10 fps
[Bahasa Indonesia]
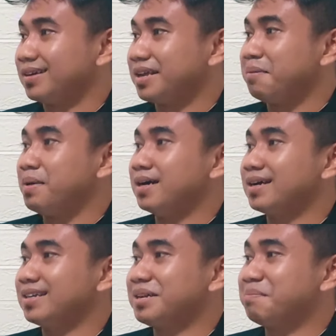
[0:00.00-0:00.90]
dan
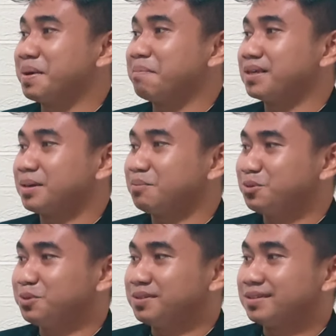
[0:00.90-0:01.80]
bahkan di depan mata
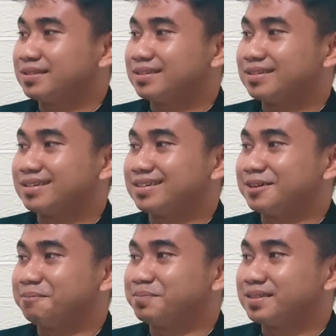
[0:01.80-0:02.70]
pun uh,